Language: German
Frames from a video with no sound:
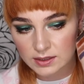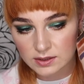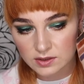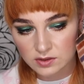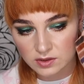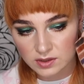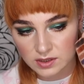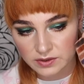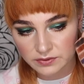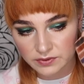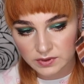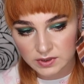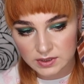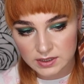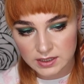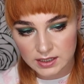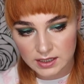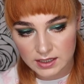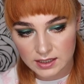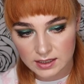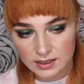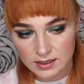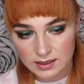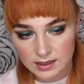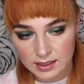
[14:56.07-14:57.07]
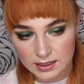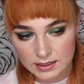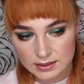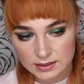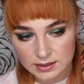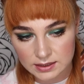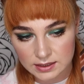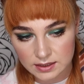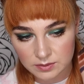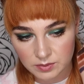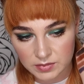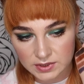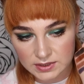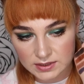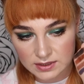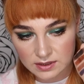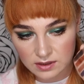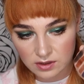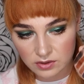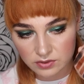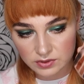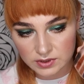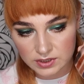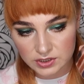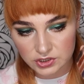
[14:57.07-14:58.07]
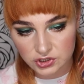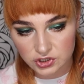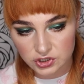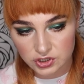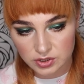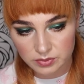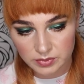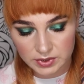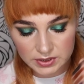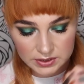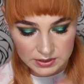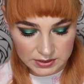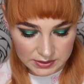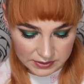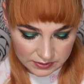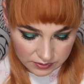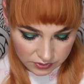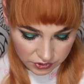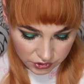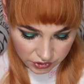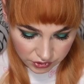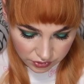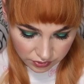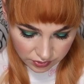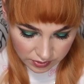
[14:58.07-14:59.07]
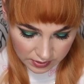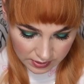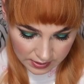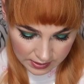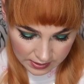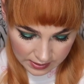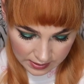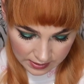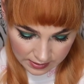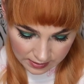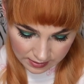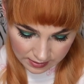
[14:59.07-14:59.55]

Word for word: Also ich finde, der knallt nicht. Man sieht auch, der schimmert nicht so schön.